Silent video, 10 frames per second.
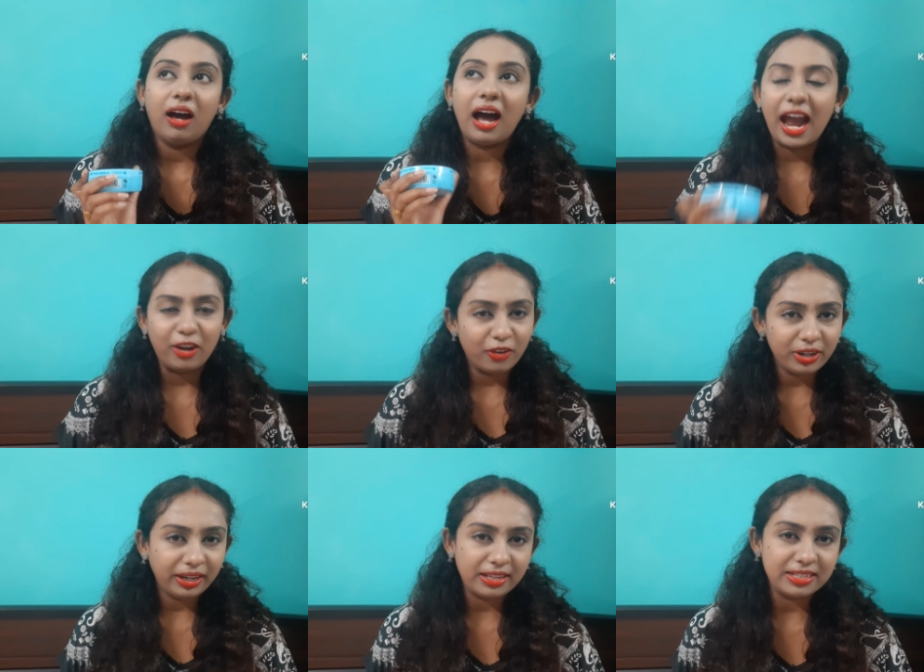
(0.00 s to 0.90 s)

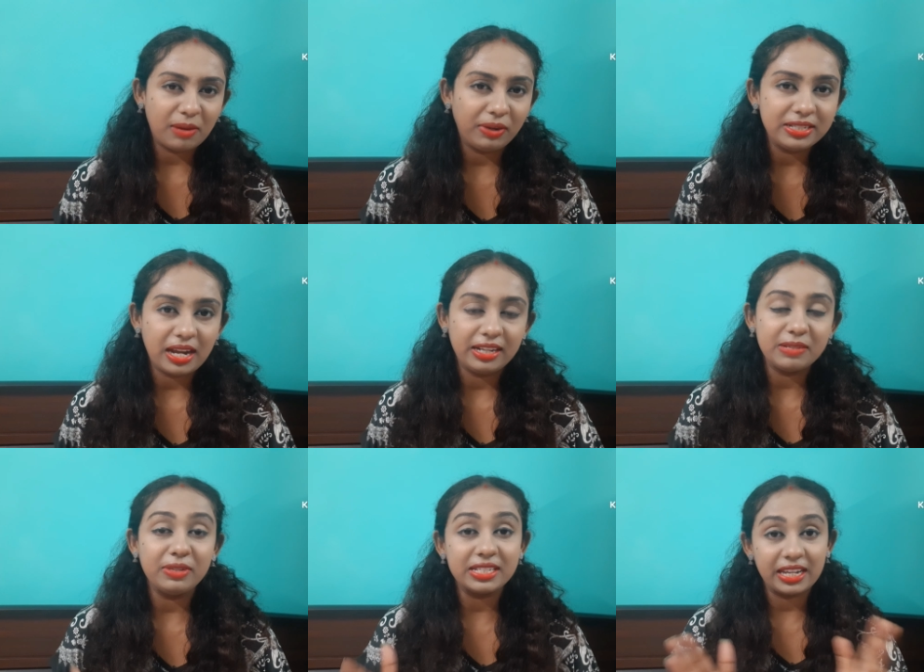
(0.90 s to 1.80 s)
হাইড্রোনিক অ্যাসিড আমরা জানি যে
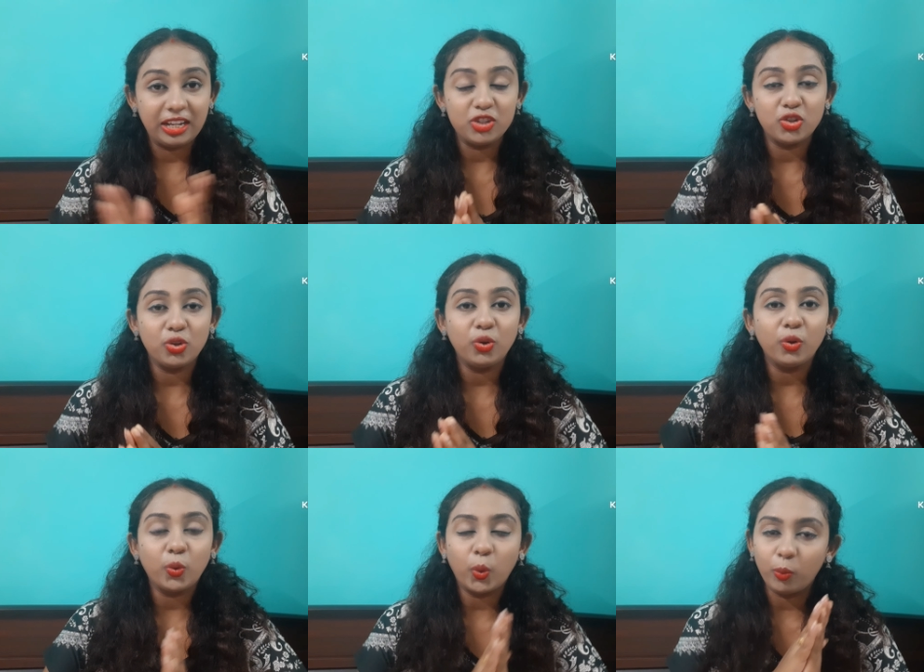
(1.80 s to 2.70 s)
আমাদের স্কিনের জন্য
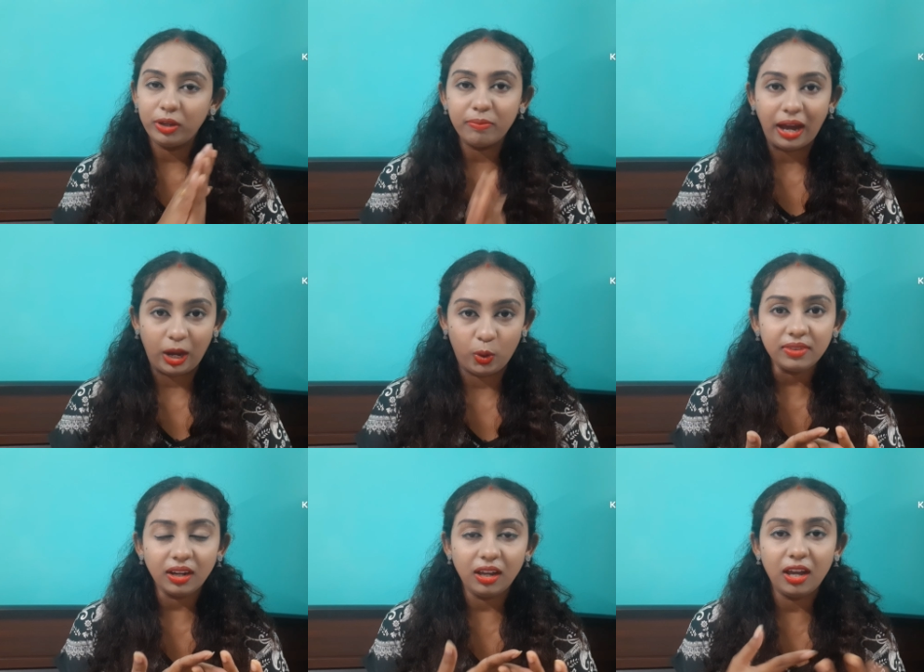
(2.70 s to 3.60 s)
খুবই ভালো
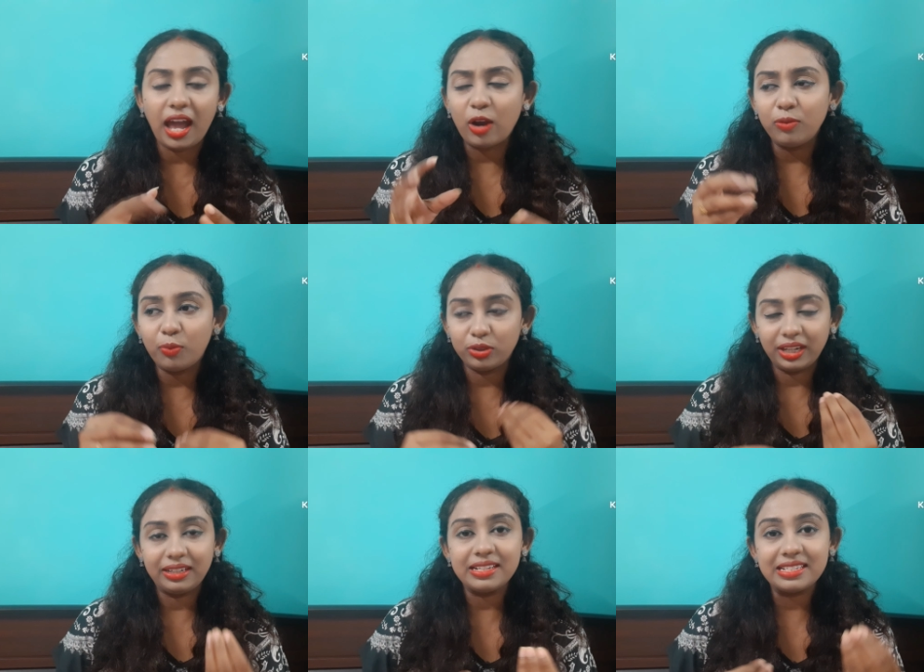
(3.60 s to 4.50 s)
মানে এখন
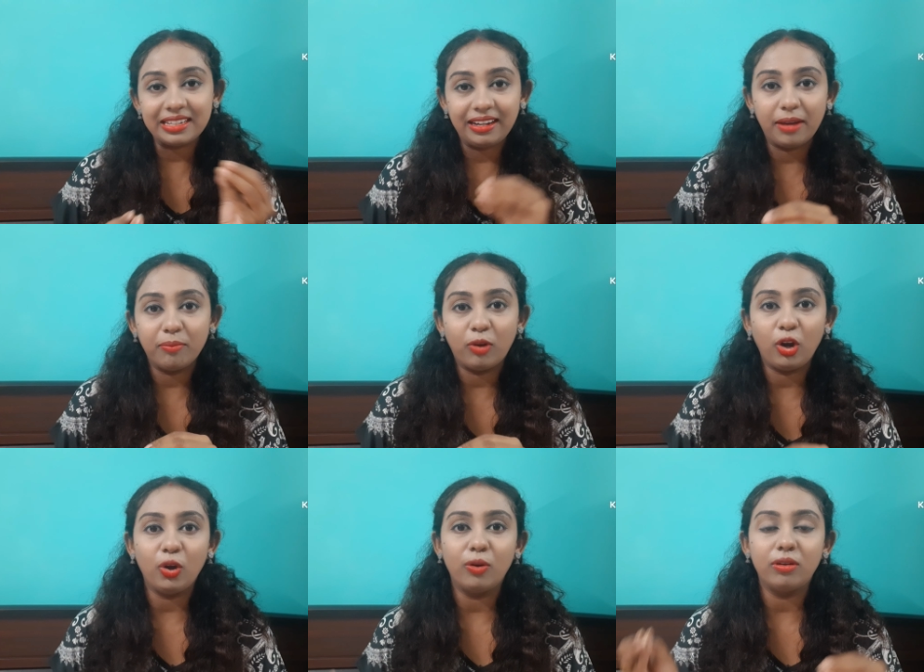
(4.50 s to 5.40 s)
প্রত্যেকটা সিরাম
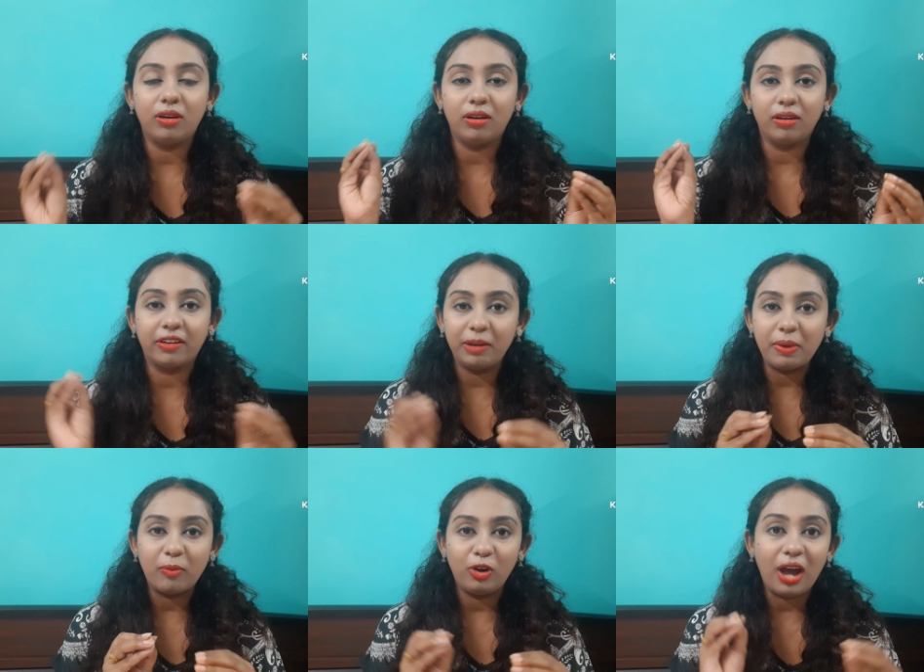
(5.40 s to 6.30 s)
বলো ক্রিমে
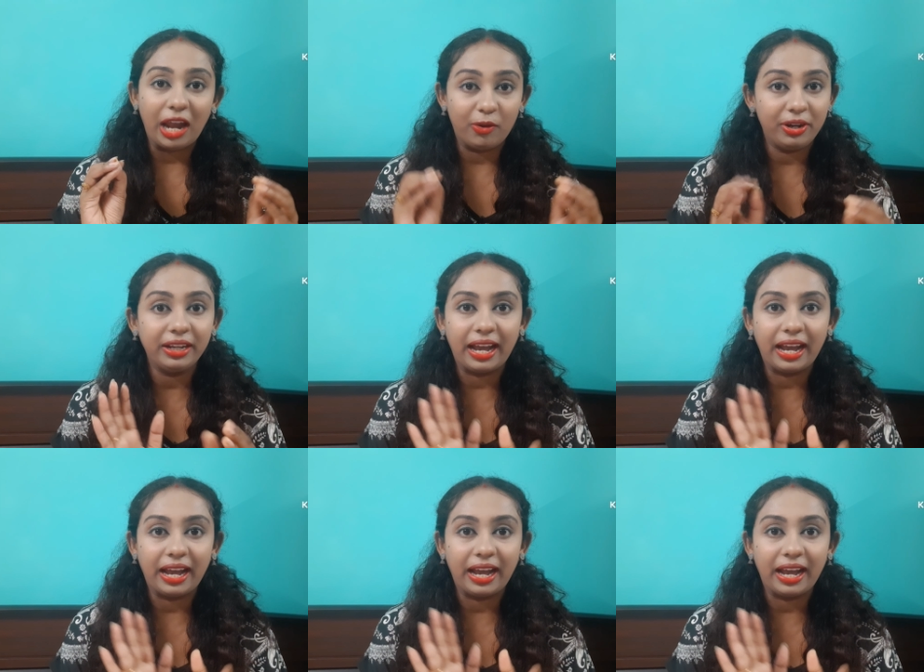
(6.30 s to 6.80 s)
বলো হাইড্রোনিক